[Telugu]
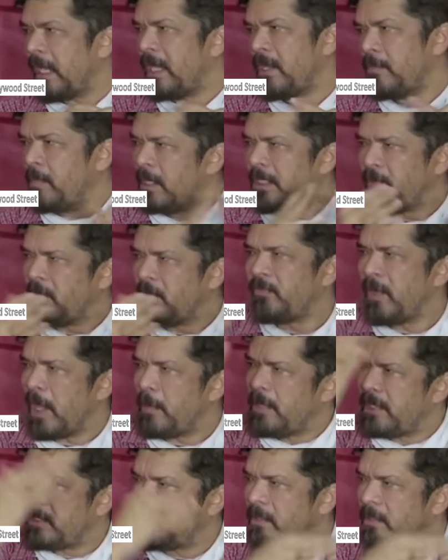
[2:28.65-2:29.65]
ఇలాంటి మంచి మంచి
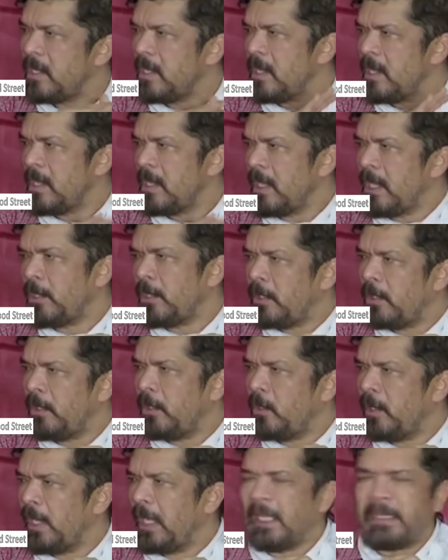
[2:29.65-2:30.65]
ఫ్యామిలీస్ వీళ్ళు
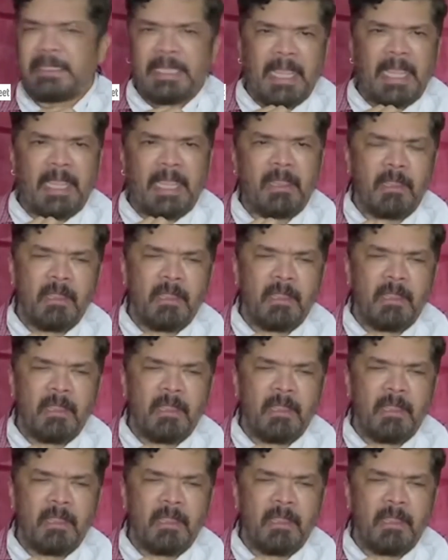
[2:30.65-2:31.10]
వీళ్ళు వెళ్తే